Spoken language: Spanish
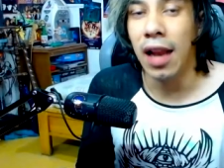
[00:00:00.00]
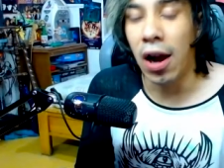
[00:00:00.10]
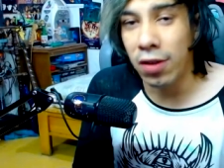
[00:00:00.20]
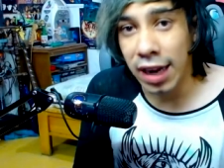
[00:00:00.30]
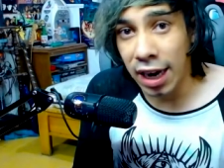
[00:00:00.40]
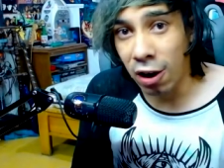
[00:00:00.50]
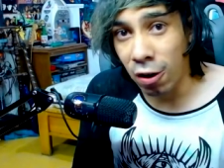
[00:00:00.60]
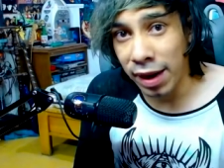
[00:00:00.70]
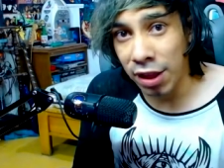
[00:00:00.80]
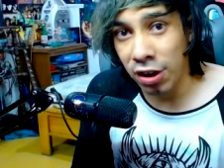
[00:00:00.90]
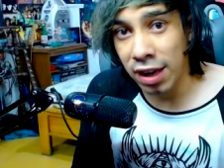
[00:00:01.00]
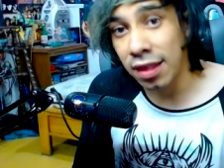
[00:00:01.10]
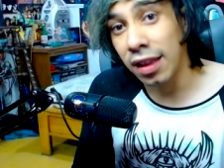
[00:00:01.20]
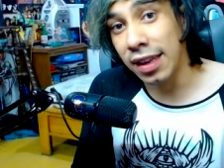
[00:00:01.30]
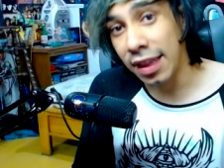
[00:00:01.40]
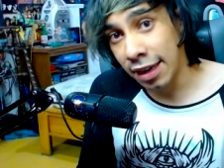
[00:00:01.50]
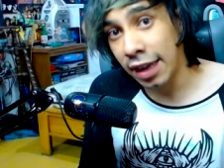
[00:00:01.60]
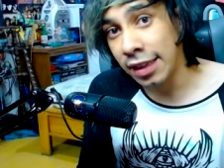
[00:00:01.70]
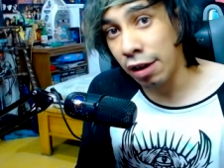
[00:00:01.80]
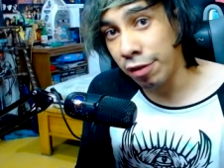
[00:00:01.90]
La única recomendación es
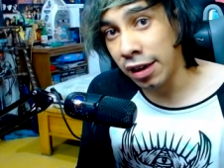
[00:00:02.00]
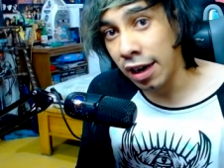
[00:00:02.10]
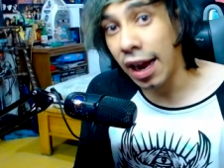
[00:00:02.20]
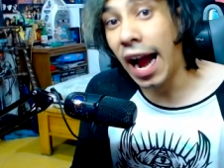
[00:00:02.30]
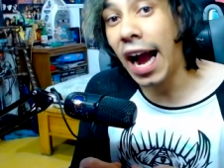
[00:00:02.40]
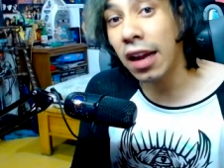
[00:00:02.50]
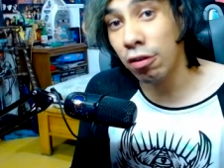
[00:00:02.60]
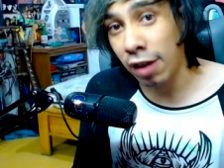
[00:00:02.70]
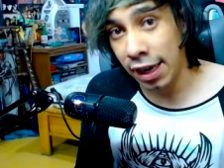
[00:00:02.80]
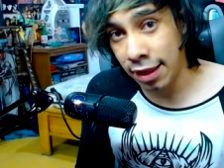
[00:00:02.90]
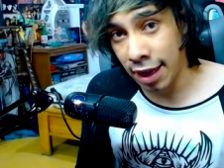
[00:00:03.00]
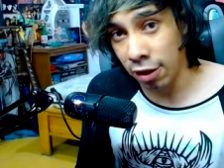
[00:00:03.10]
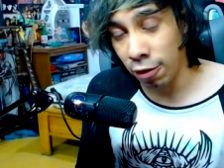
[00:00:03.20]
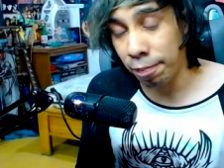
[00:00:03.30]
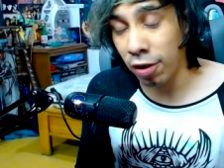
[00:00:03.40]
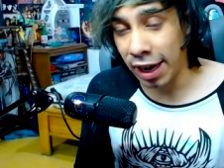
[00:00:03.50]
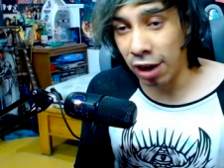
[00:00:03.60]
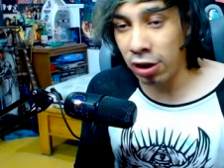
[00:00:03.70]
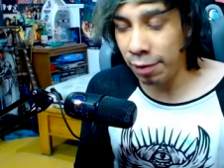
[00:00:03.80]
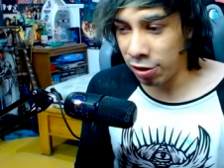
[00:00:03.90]
descargar el WinRAR actualizado, porque
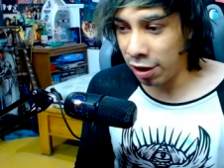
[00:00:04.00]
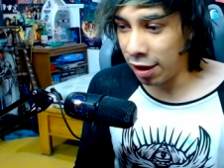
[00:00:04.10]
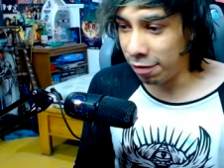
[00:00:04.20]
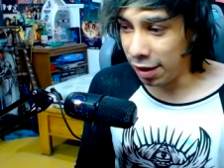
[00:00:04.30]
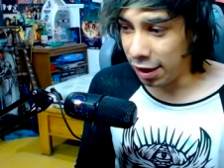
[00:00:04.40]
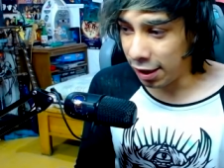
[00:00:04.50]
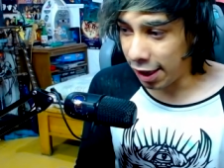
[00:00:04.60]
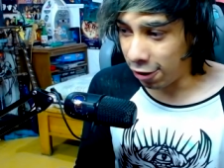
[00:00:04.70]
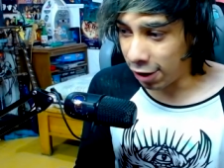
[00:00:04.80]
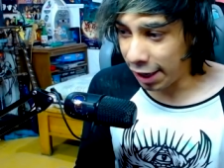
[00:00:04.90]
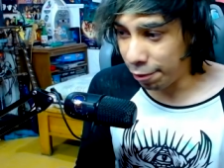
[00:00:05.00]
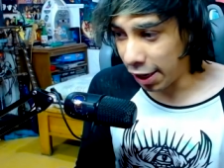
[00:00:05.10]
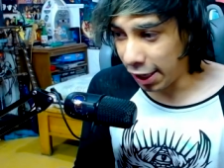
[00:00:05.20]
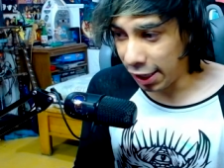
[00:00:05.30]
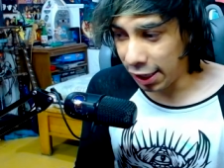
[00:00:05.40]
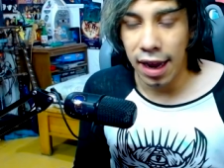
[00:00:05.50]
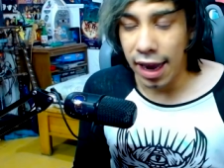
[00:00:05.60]
algunas personas me dijeron ahí por ahí,